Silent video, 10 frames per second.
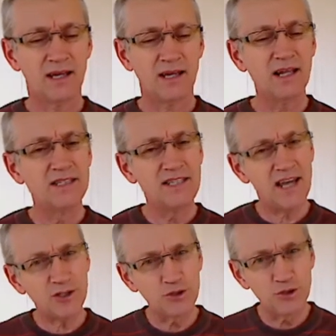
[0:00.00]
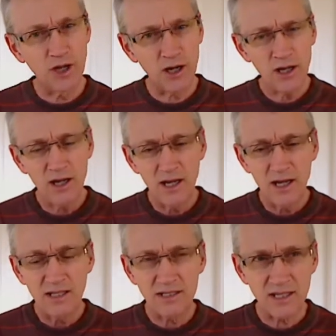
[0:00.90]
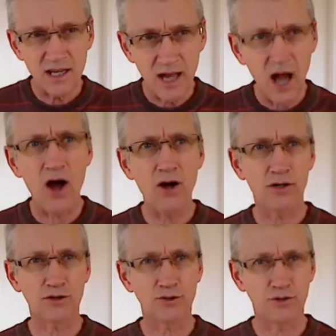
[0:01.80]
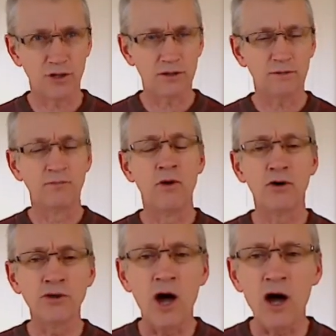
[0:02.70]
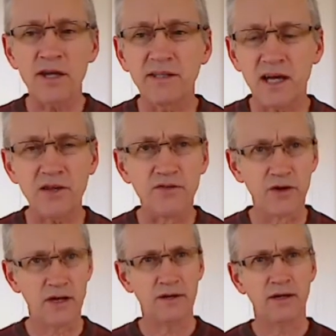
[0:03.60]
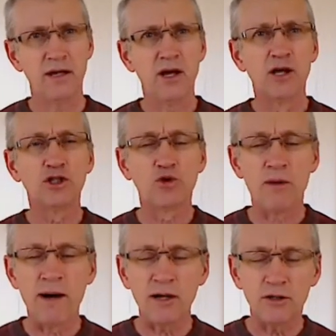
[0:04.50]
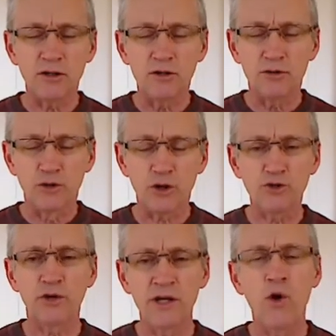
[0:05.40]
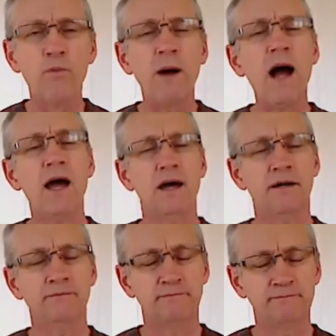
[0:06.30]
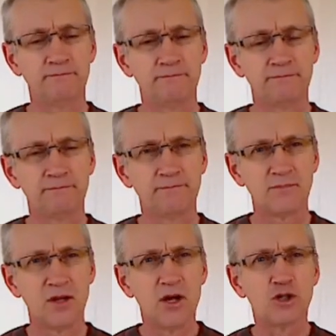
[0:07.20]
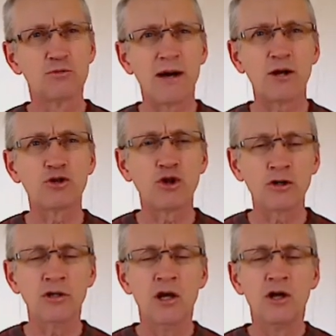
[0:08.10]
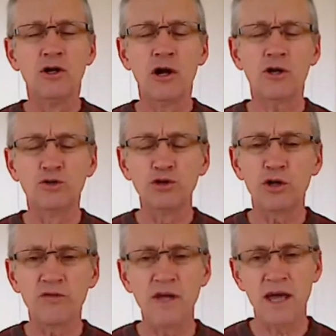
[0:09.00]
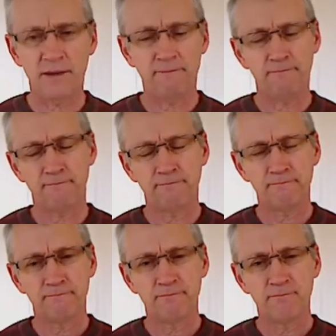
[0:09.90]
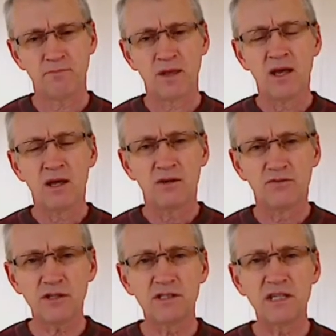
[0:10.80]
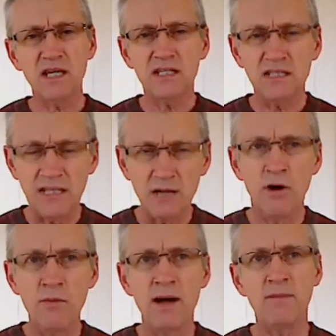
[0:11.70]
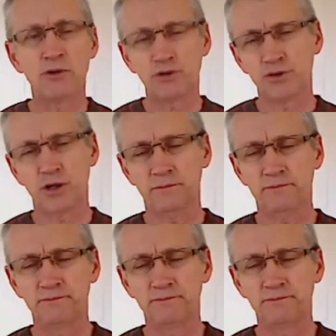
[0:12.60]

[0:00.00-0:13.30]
il dit à Judas, c'est l'heure, Judas, mon heure est arrivée, je dois me retourner au Père. Je me retourne là d'où je viens. Vas-y, c'est le moment, mon Judas.